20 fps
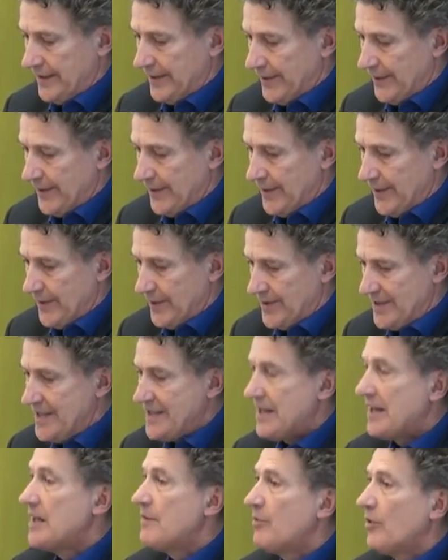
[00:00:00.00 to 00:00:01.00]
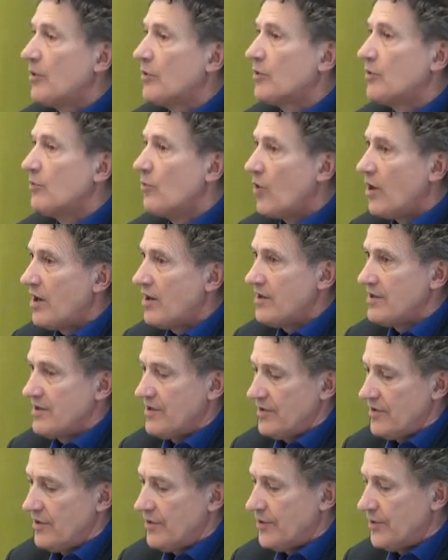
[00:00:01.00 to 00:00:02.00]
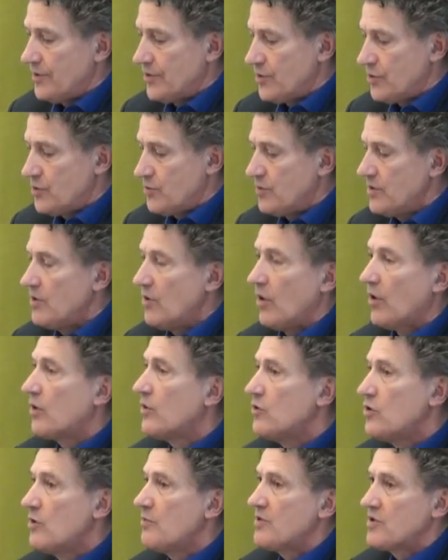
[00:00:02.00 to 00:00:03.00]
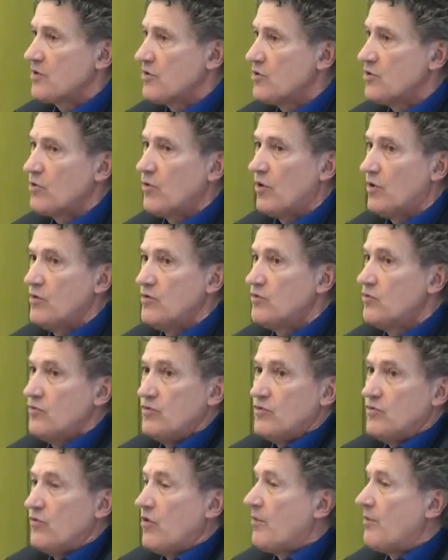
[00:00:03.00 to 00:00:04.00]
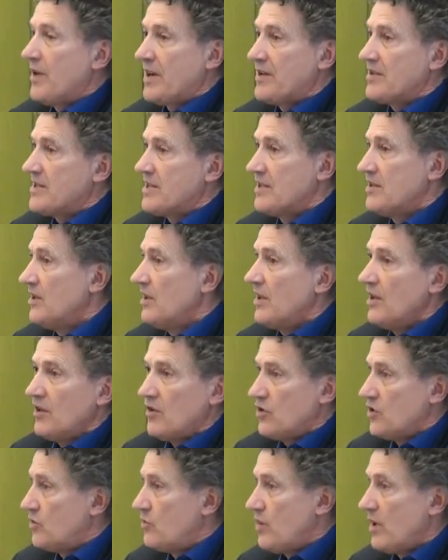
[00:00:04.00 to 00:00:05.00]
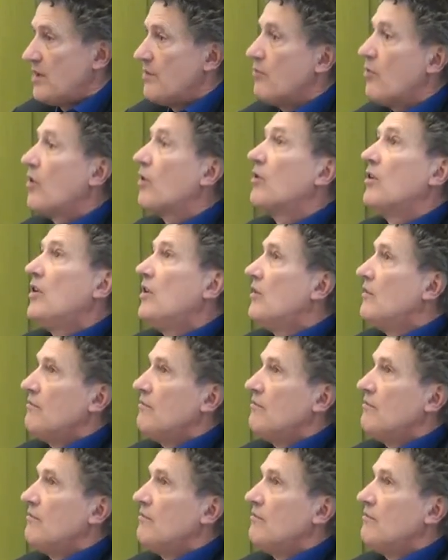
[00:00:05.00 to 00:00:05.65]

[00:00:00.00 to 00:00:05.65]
euh, si ça dépend de moi, euh, je suis orgueilleux parce que je, crois, je ne vois pas que, je dois d'abord